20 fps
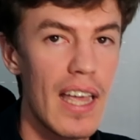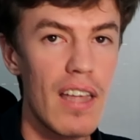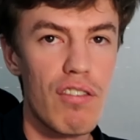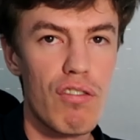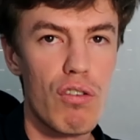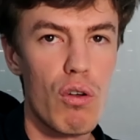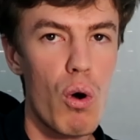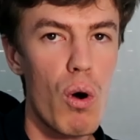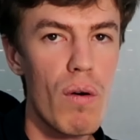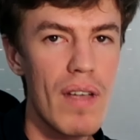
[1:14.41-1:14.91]

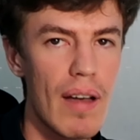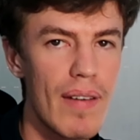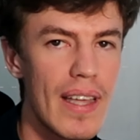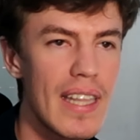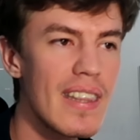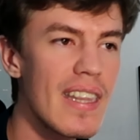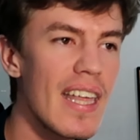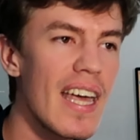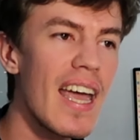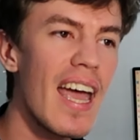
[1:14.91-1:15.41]
Es
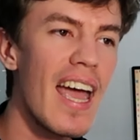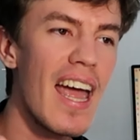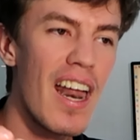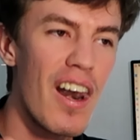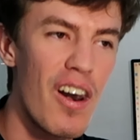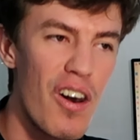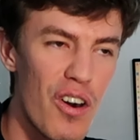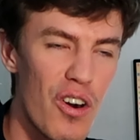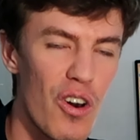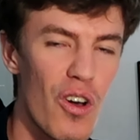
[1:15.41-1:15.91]
obviamente
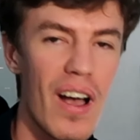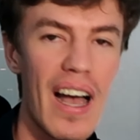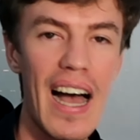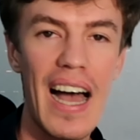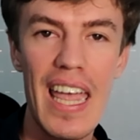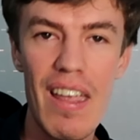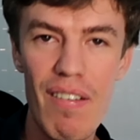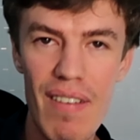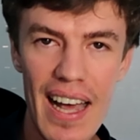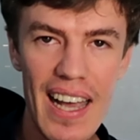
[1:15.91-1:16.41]

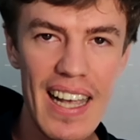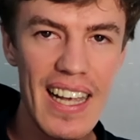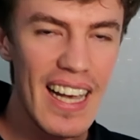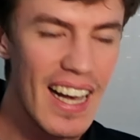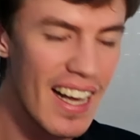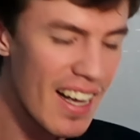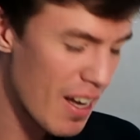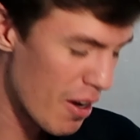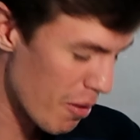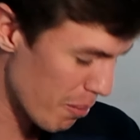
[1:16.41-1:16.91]
roja y
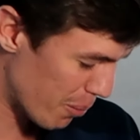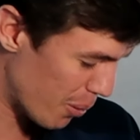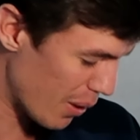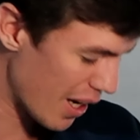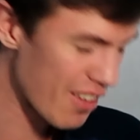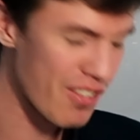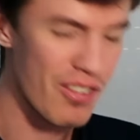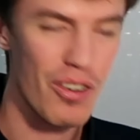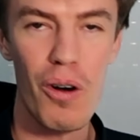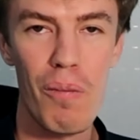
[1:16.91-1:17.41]
blanca,
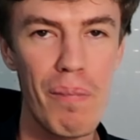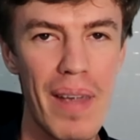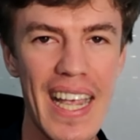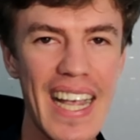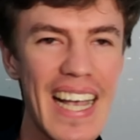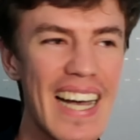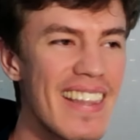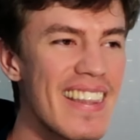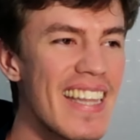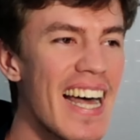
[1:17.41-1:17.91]
por eso me
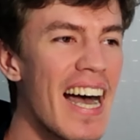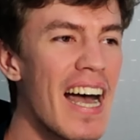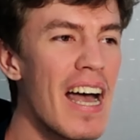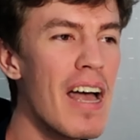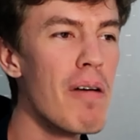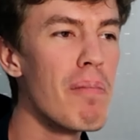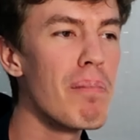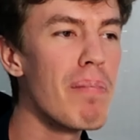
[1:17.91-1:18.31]
encanta,